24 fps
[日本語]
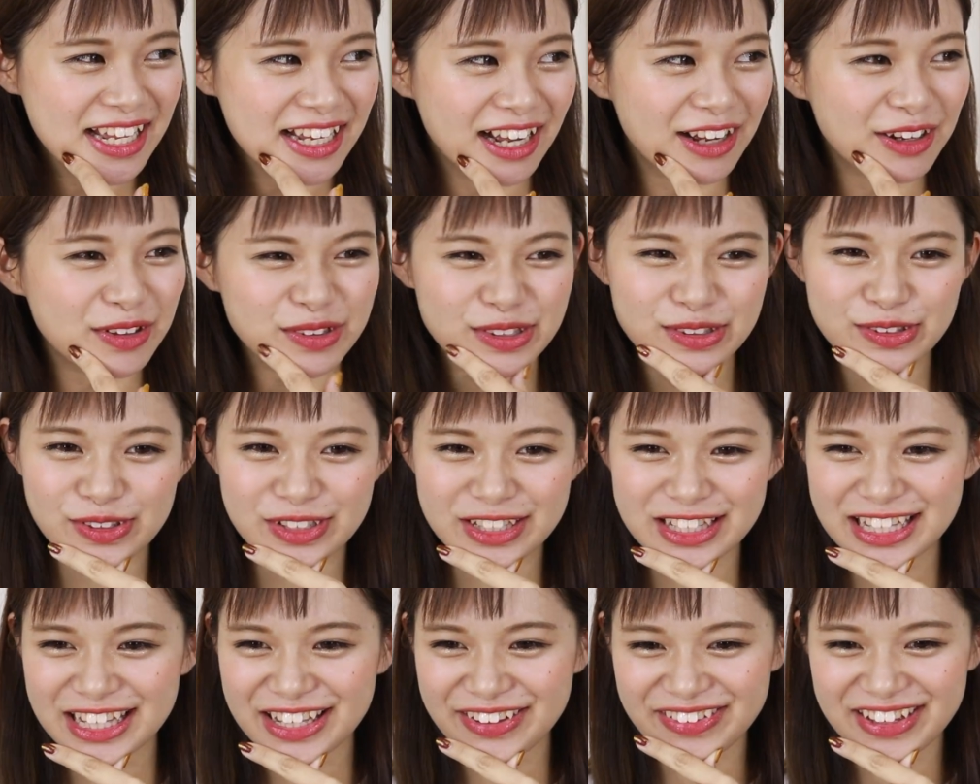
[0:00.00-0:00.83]
青
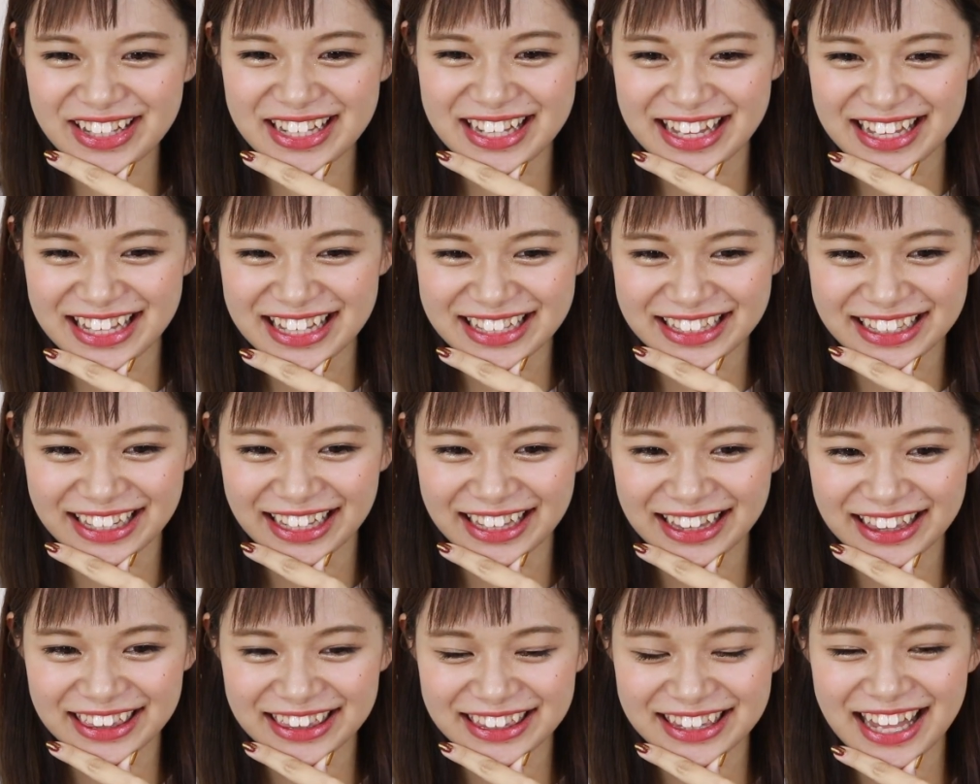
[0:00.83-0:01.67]
色 TV でいいん
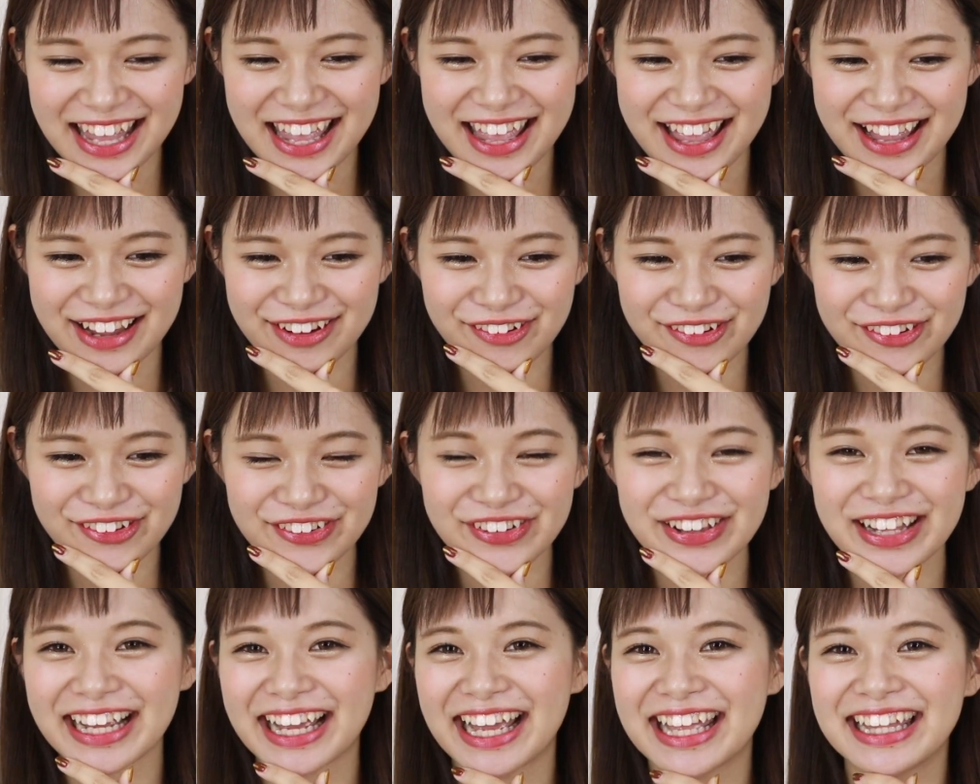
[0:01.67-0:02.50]
かって
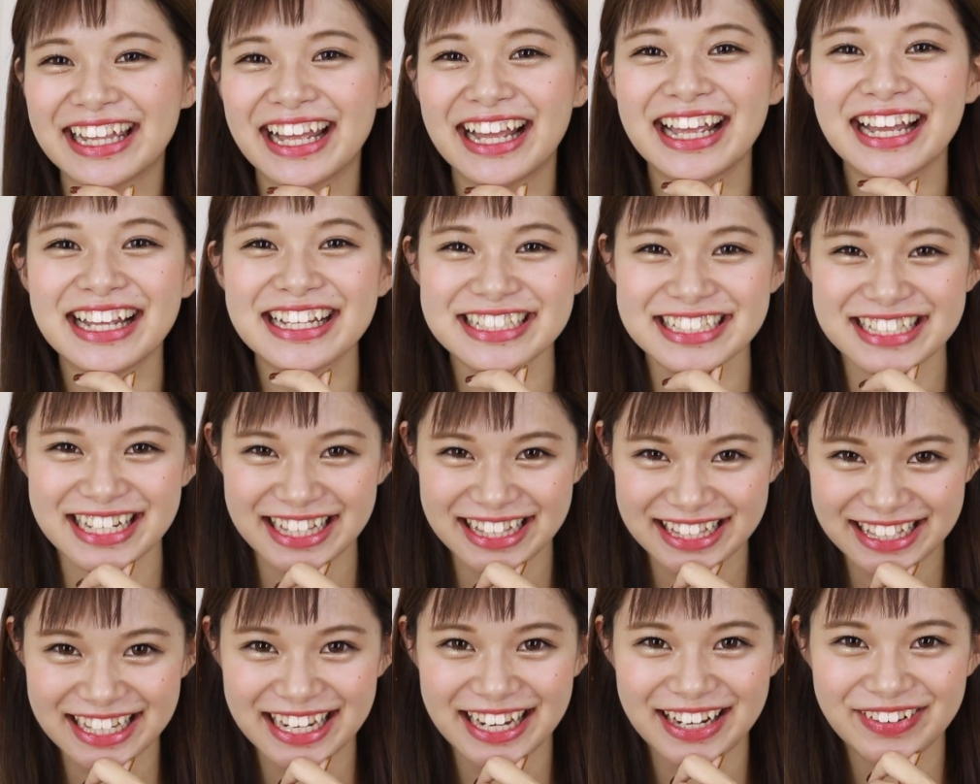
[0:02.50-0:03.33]
心の中で悩ん
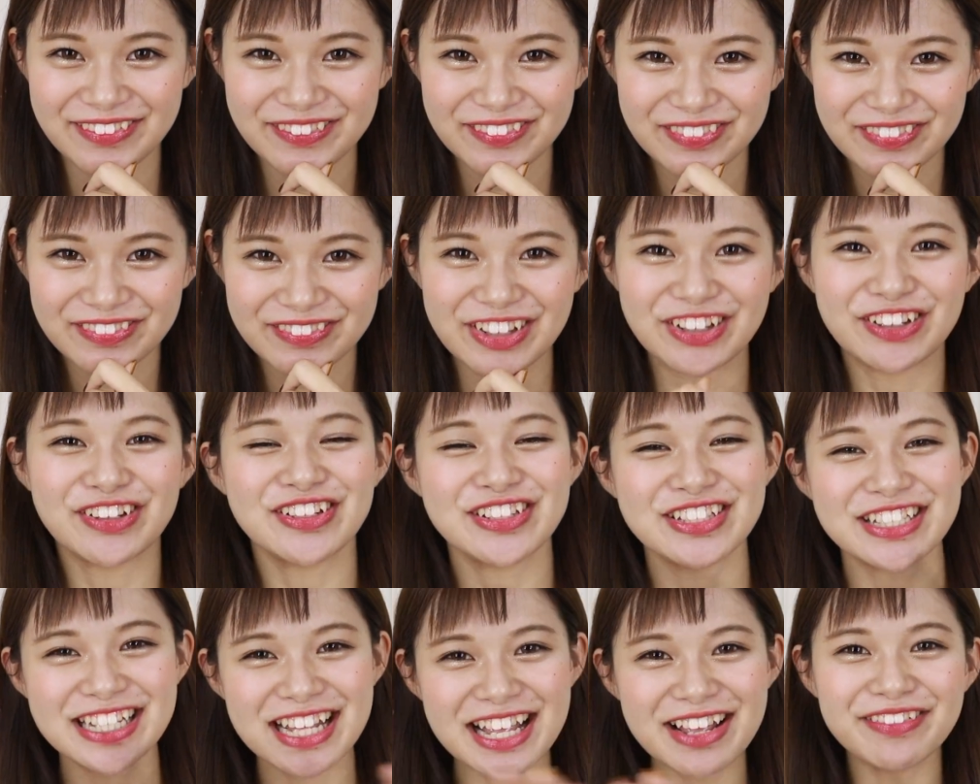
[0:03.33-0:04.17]
じゃった。
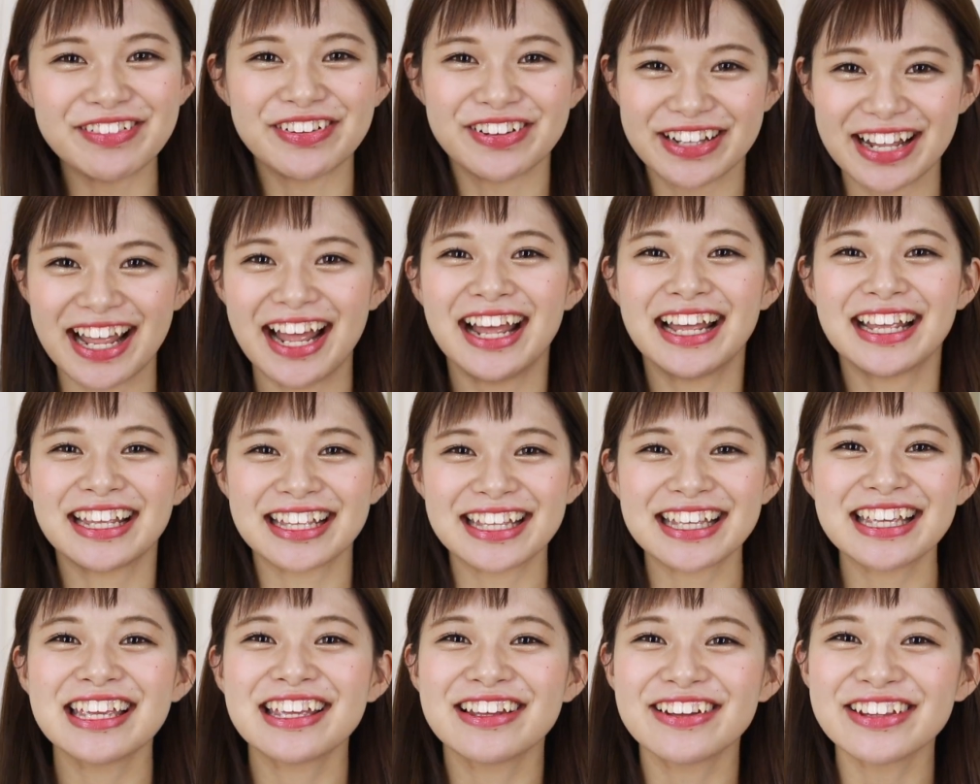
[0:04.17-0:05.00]
どっちでもな、
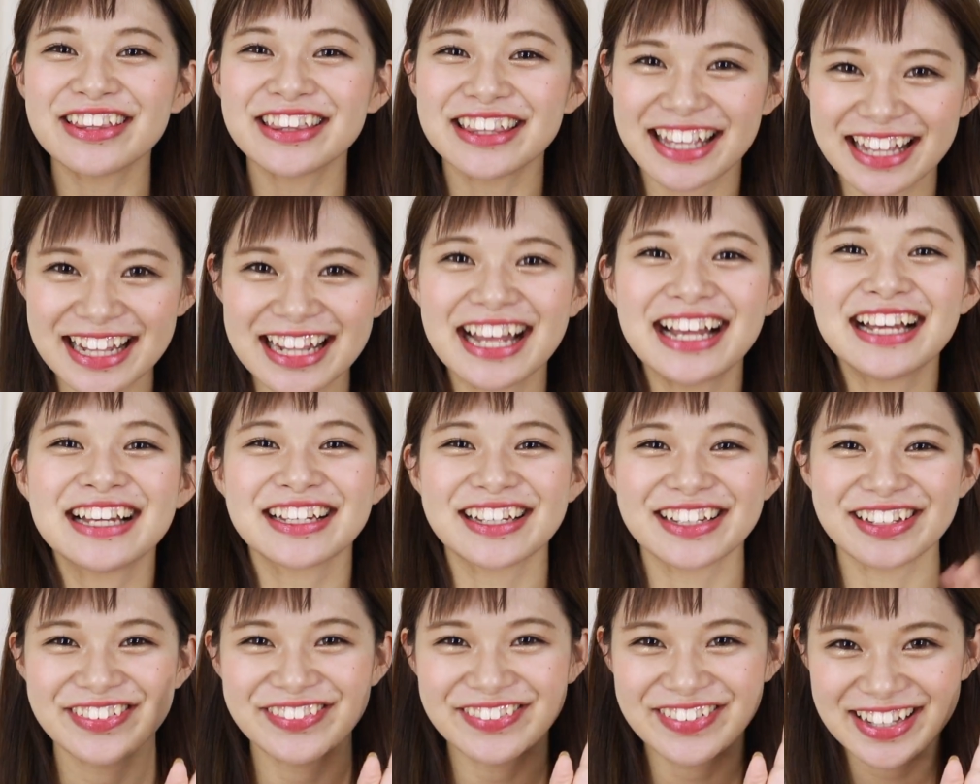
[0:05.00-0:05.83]
いいよってな、
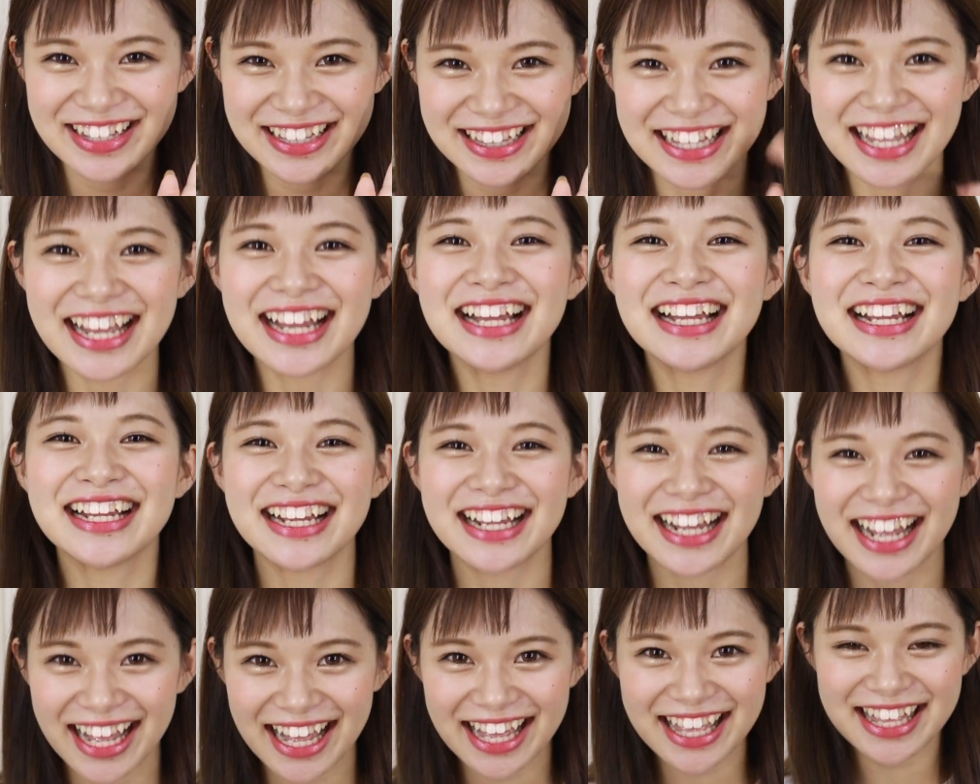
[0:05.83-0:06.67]
ごめんな。
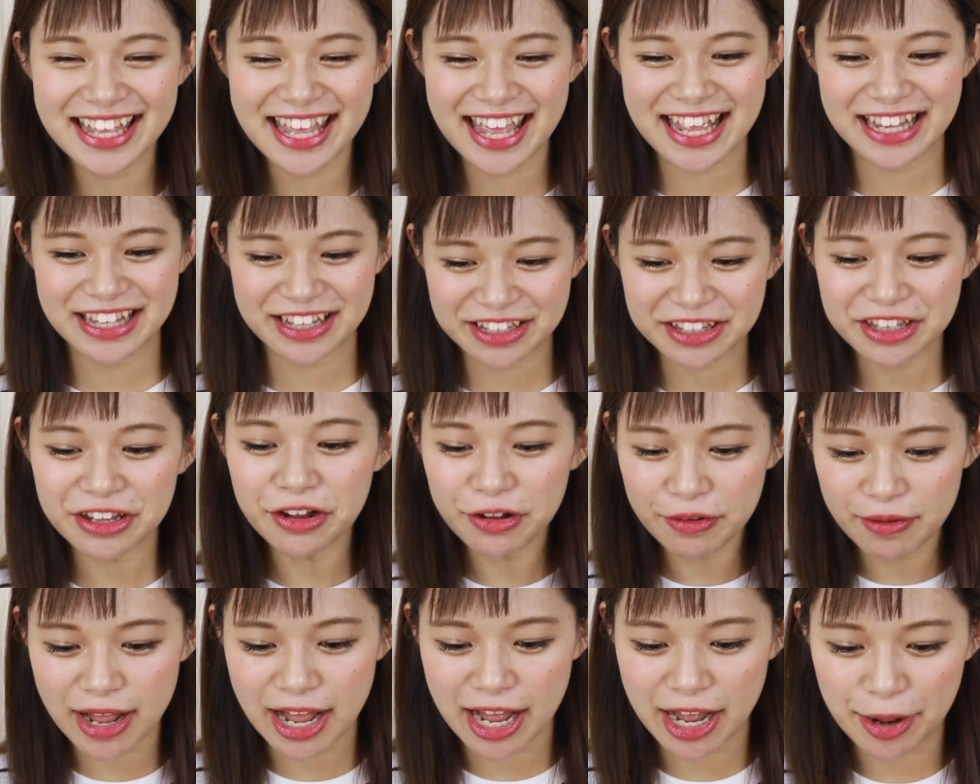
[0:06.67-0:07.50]
はい、えーと、今日
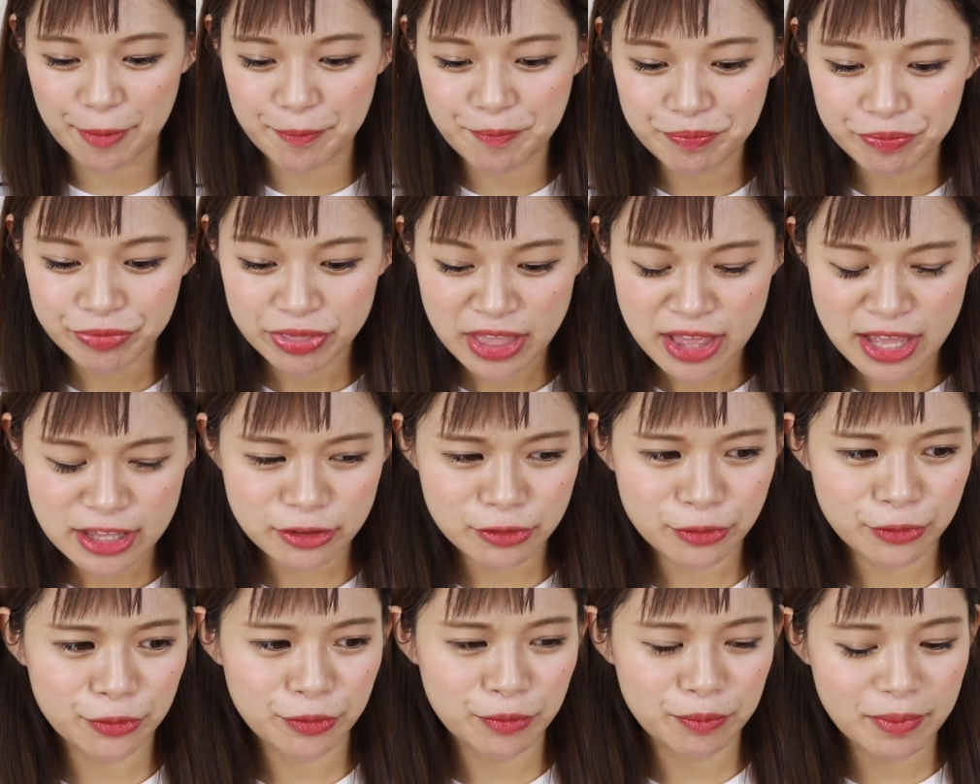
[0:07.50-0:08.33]
は、
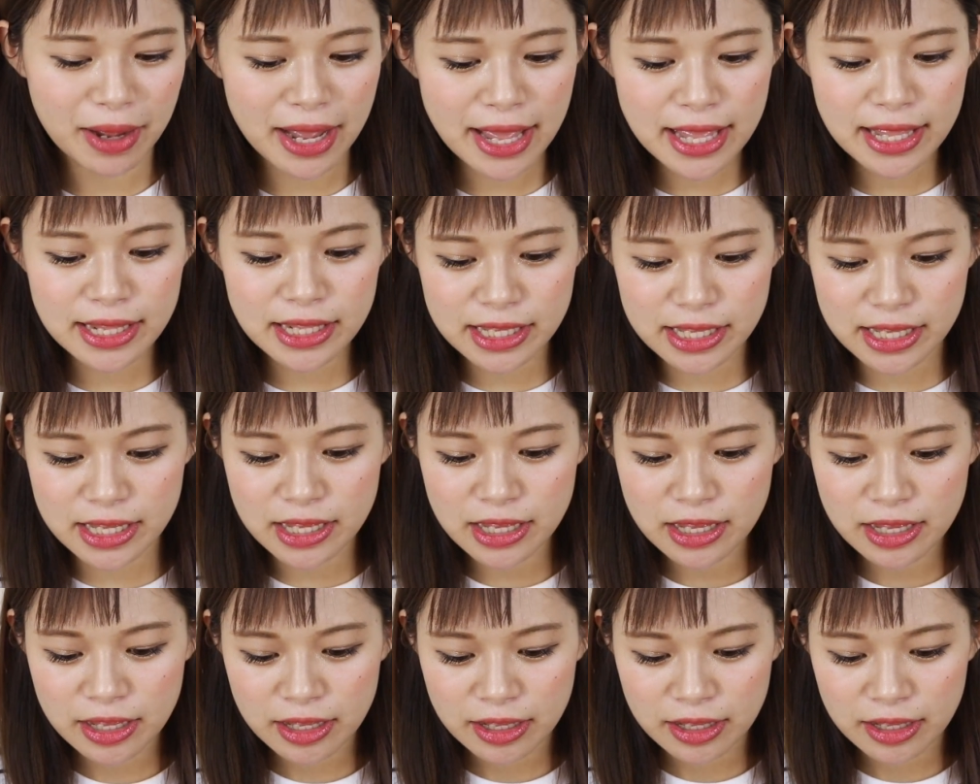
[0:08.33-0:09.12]
と、前に、